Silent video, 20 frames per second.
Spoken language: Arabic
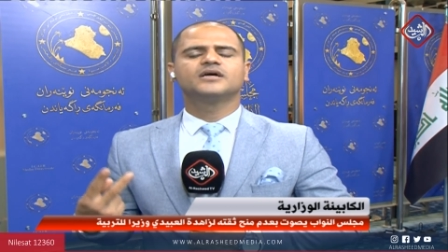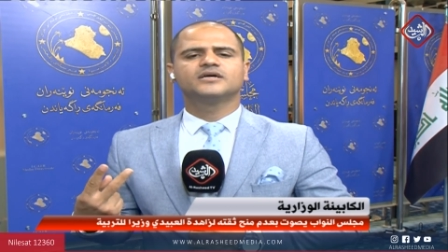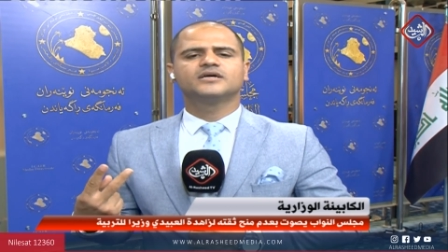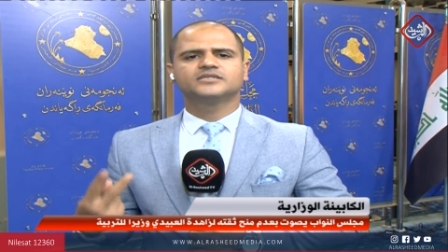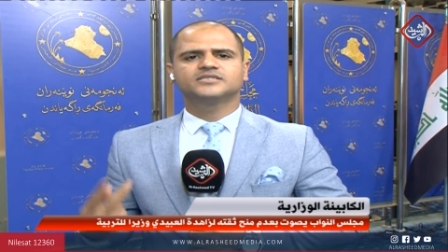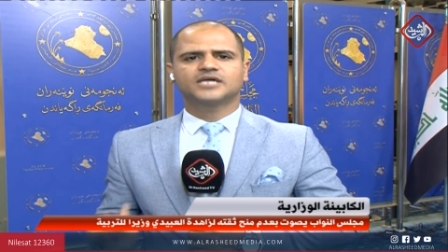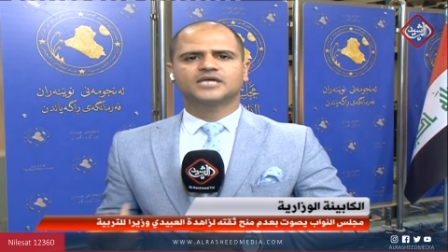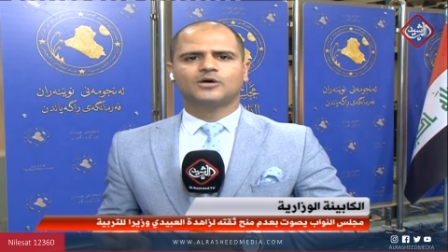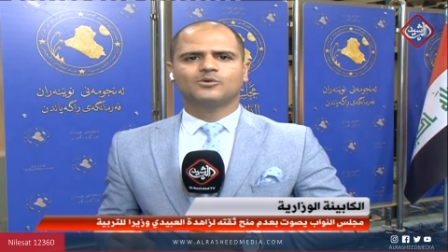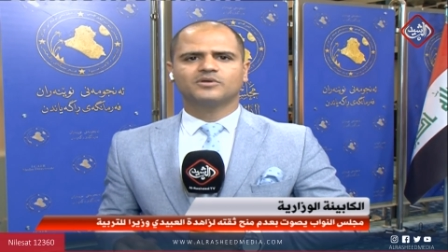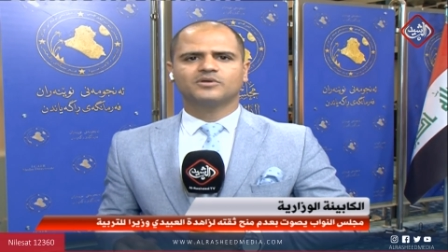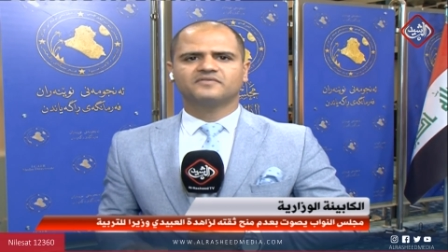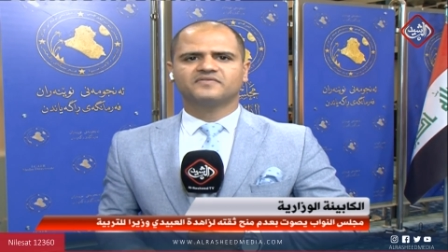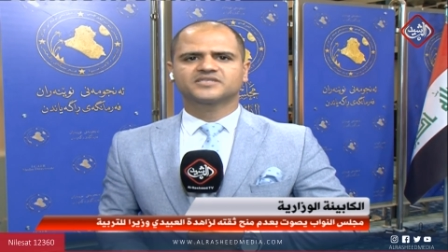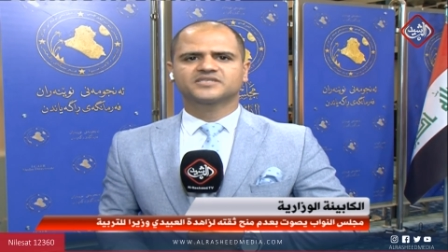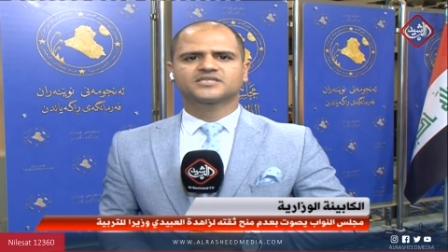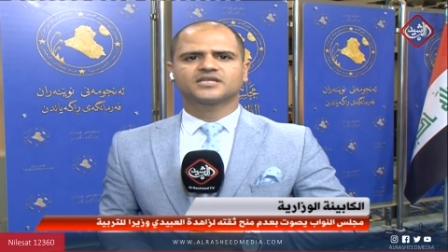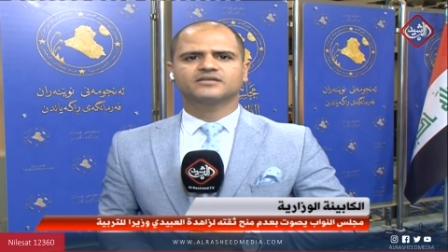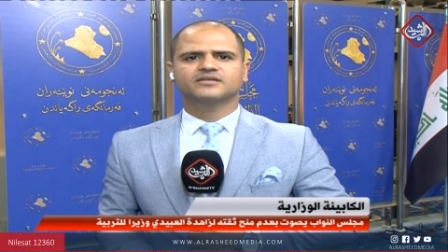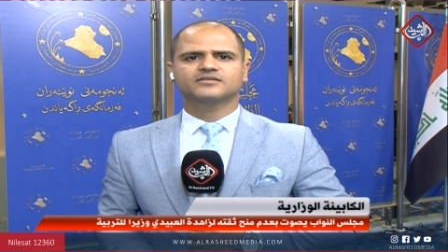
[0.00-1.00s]
تحوي
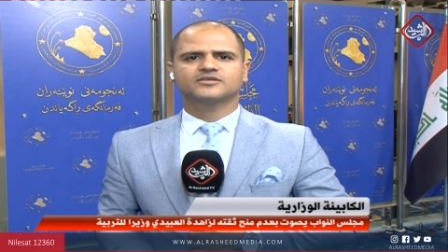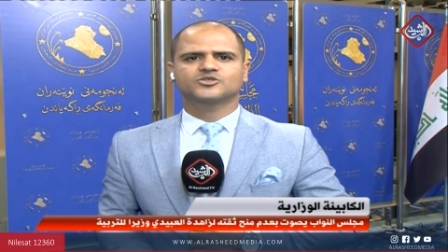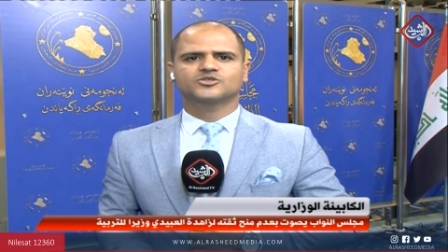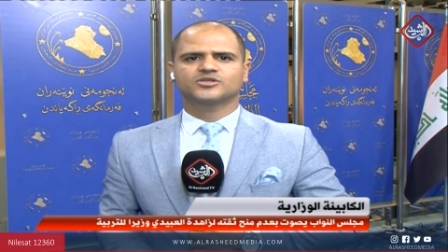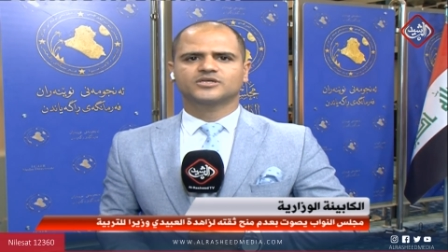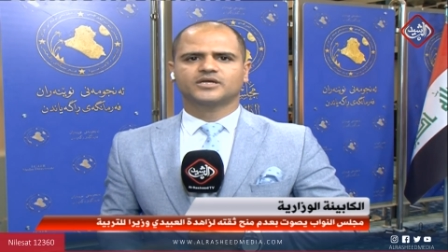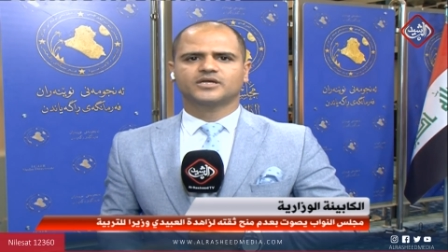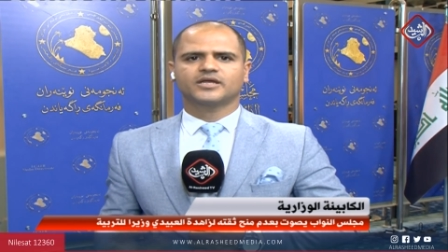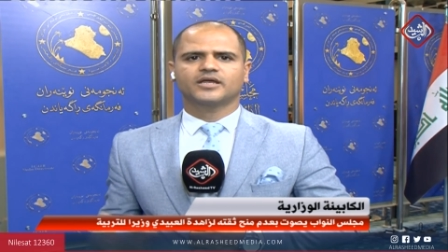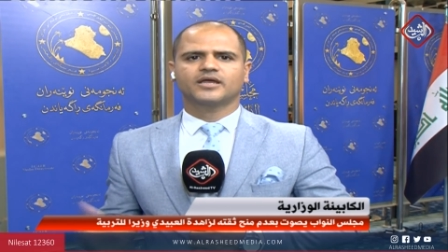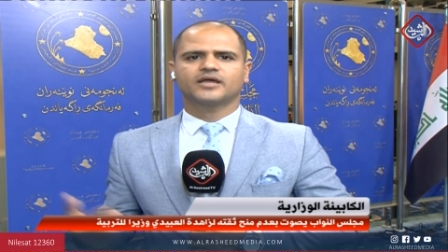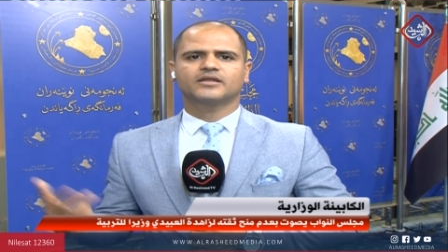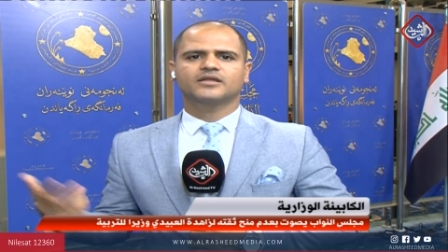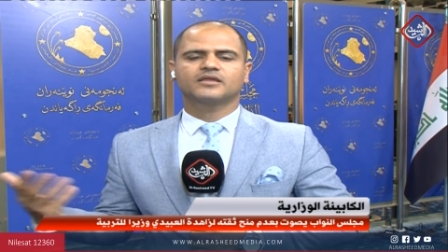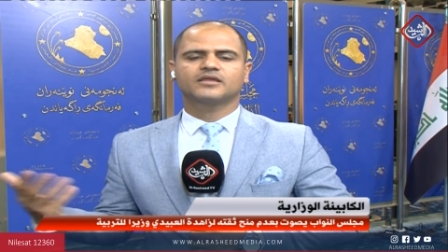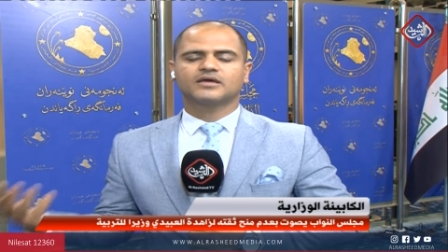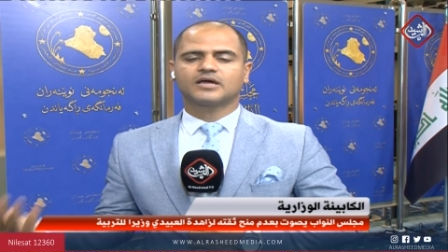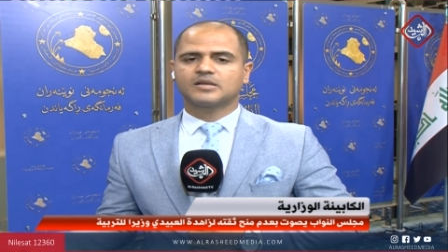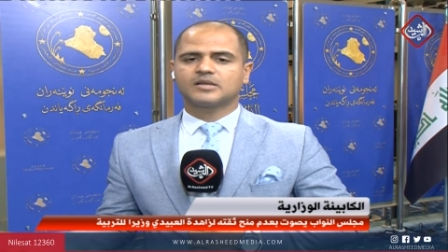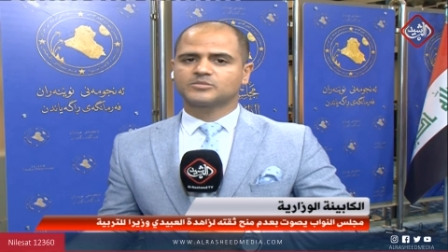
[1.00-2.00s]
فصلين تشريعيين
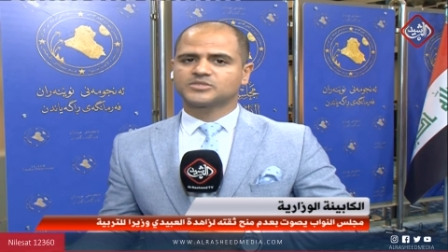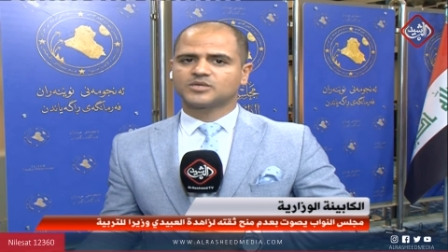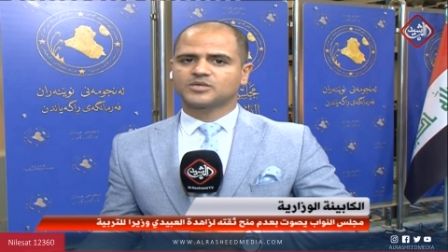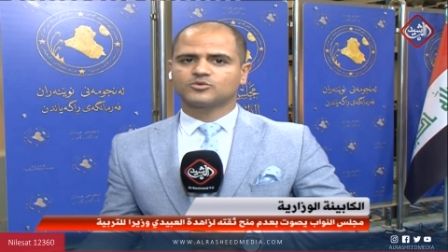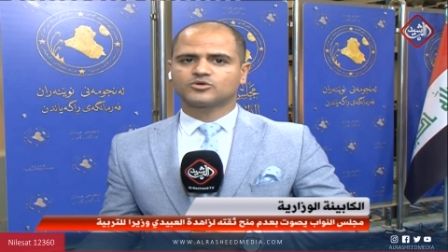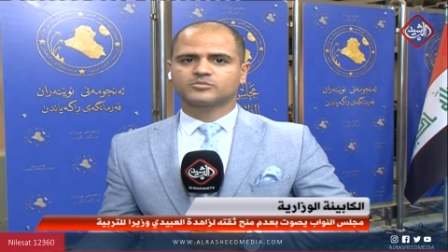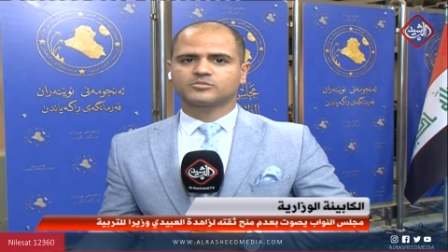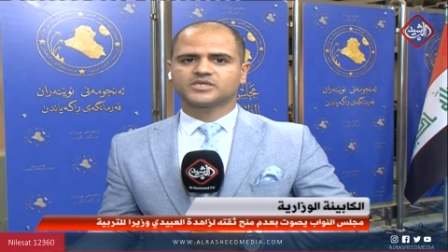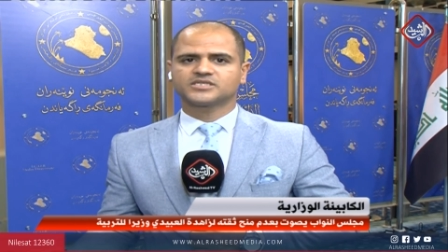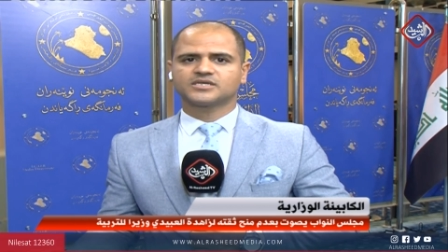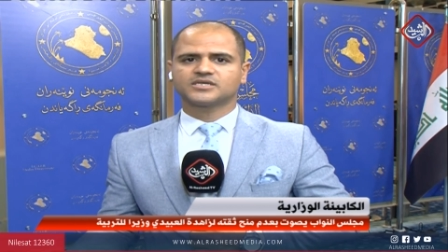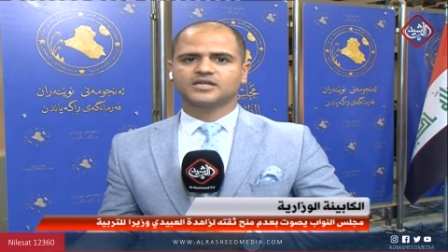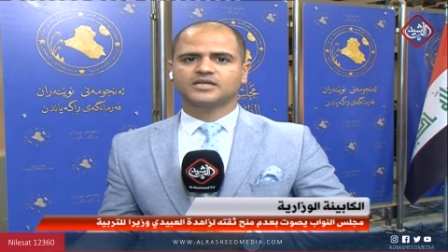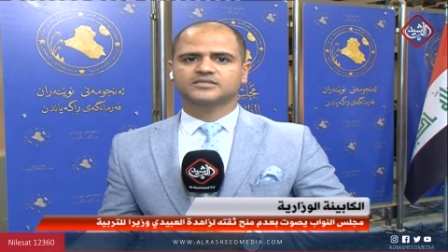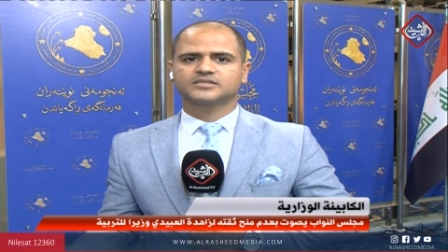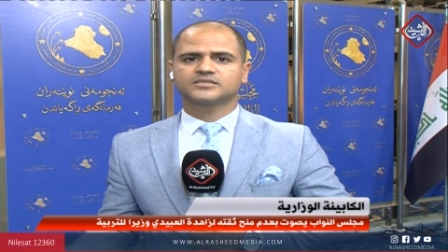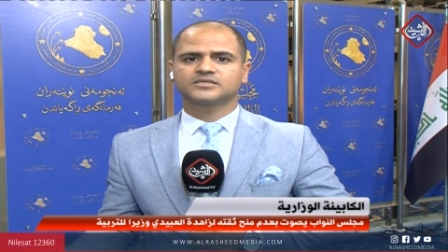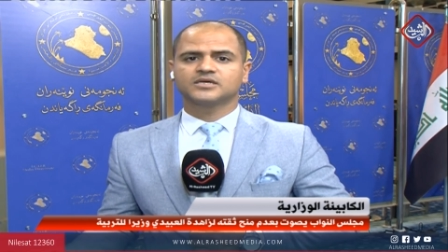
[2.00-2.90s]
إذا لم تمر مسألة